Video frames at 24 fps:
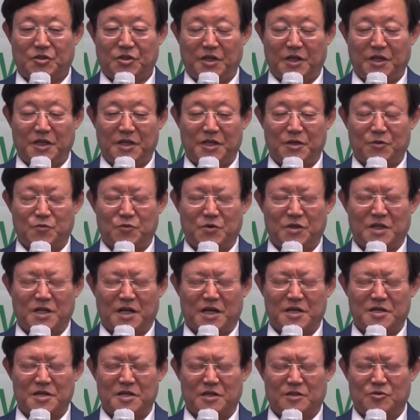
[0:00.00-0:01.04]
때
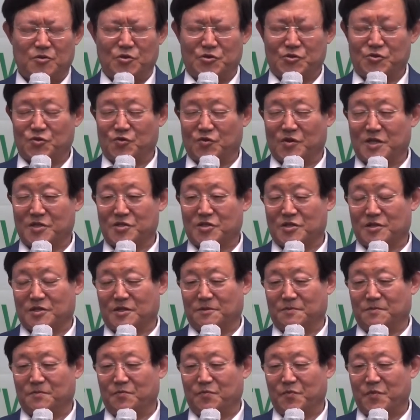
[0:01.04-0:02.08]
우리가
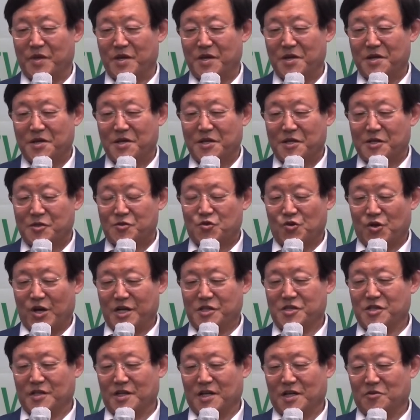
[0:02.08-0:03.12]
여호수아처럼
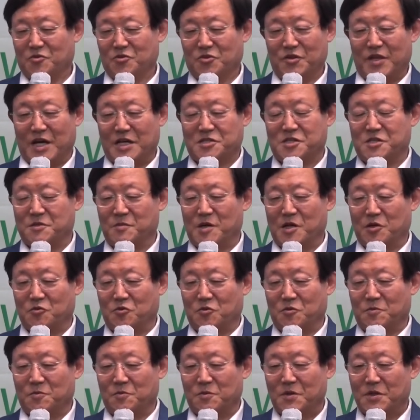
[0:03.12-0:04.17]
좌절하고
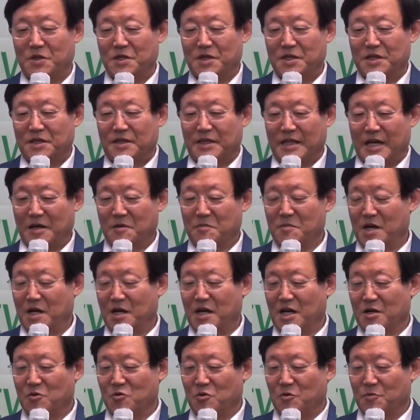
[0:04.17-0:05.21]
낙심하고
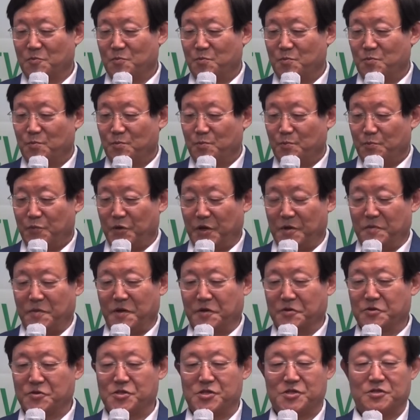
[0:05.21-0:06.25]
낭망하고
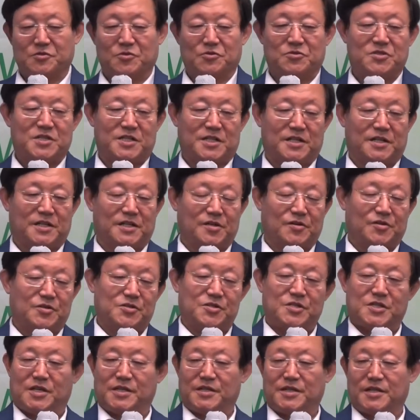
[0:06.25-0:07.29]
패배의식으로 살아갈
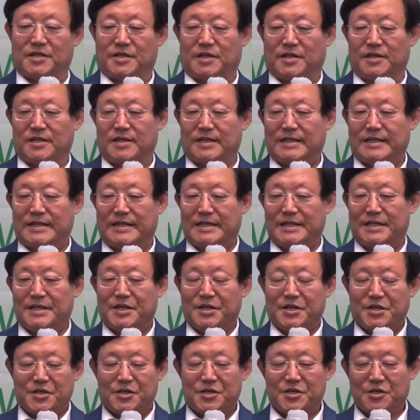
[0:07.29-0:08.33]
것이 아니라
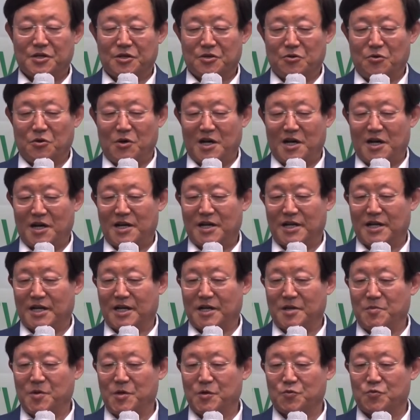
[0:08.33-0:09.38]
여호와
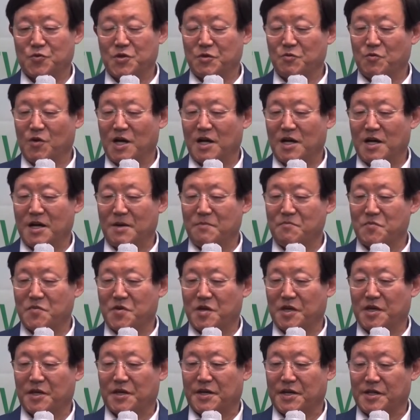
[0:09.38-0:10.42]
하나님이 우리와
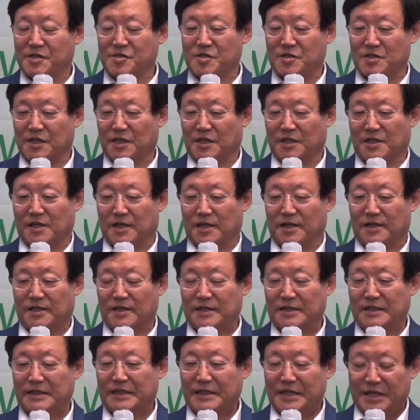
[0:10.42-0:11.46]
함께
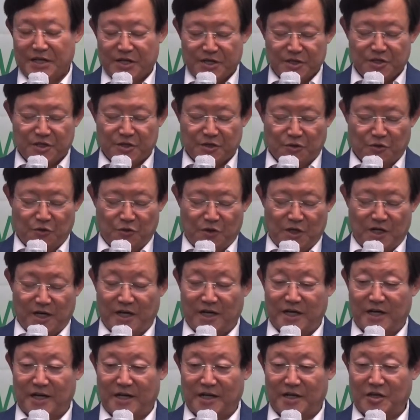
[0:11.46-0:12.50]
하시니까 여호와
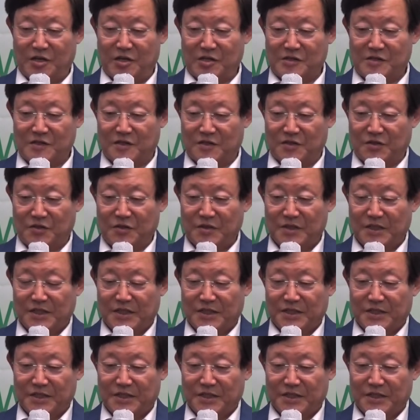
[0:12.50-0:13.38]
하나님께서